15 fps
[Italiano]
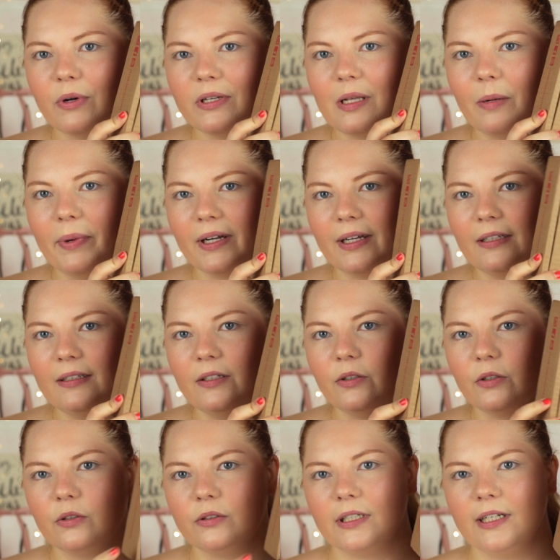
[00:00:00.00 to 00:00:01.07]
questo è il
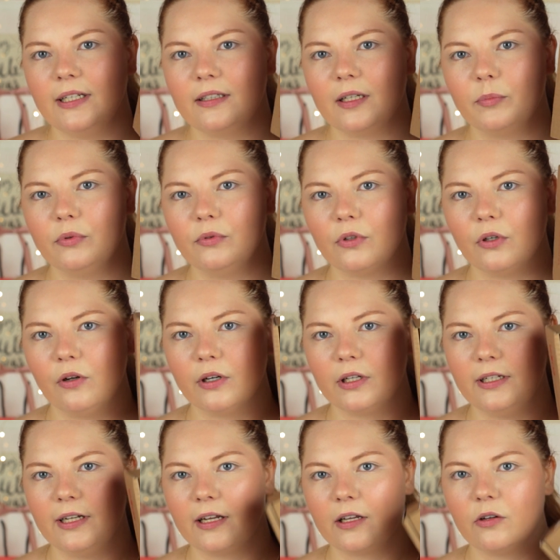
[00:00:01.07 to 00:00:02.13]
pacchettino contenente appunto
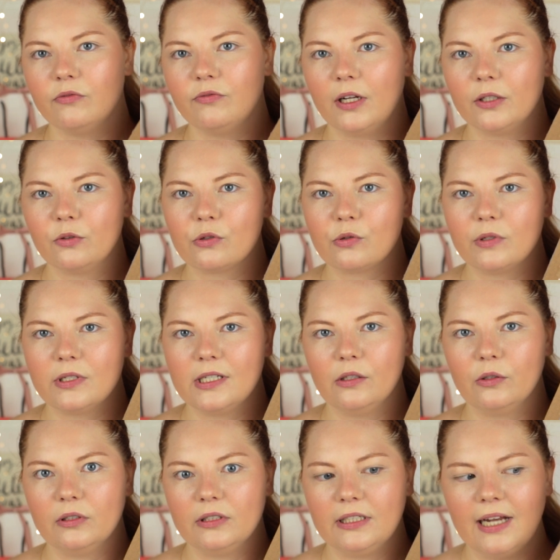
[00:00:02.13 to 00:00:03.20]
l'ordine che ho fatto sul
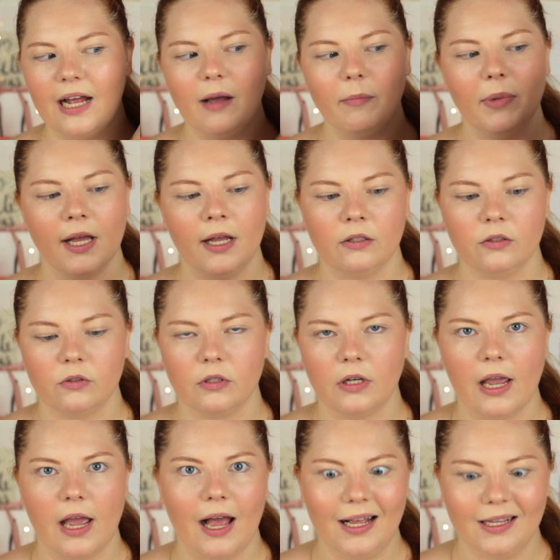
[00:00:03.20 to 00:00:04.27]
sito di Nabla non
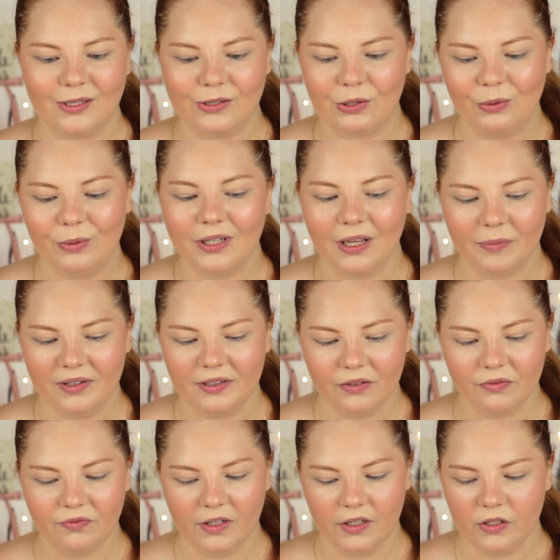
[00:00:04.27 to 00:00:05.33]
è assolutamente
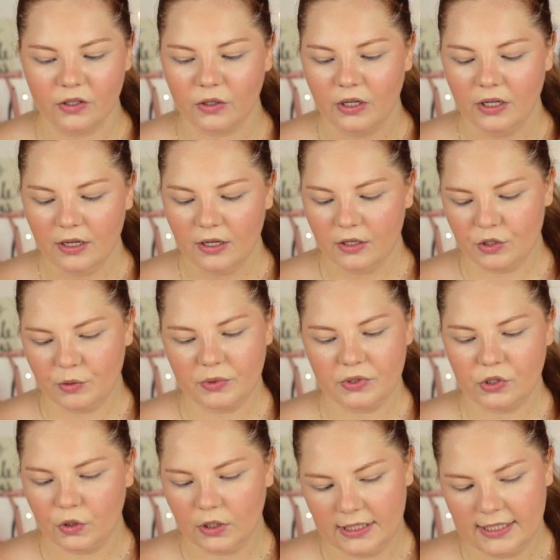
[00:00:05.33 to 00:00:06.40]
un video
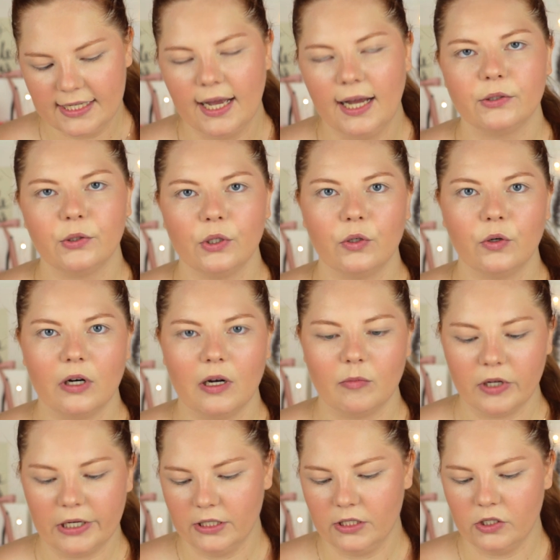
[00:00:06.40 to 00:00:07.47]
sponsorizzato sponsorizzato in
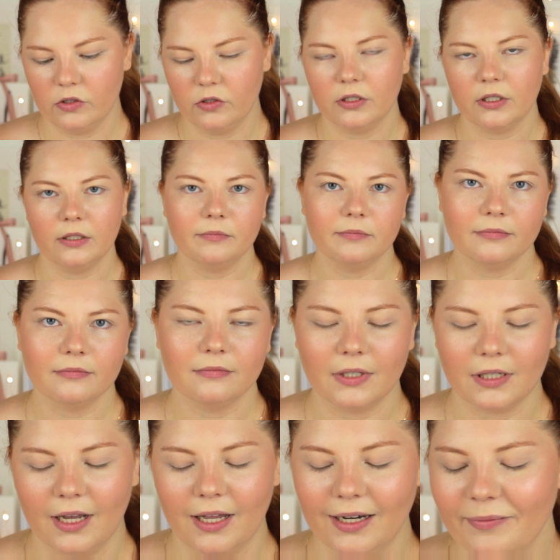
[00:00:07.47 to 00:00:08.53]
collaborazione
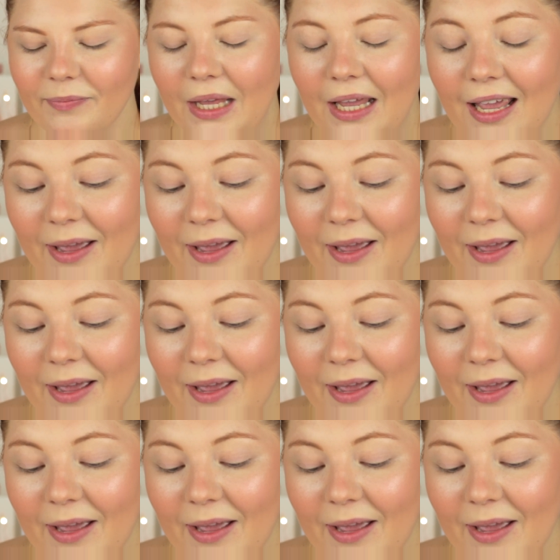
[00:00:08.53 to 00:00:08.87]
magari,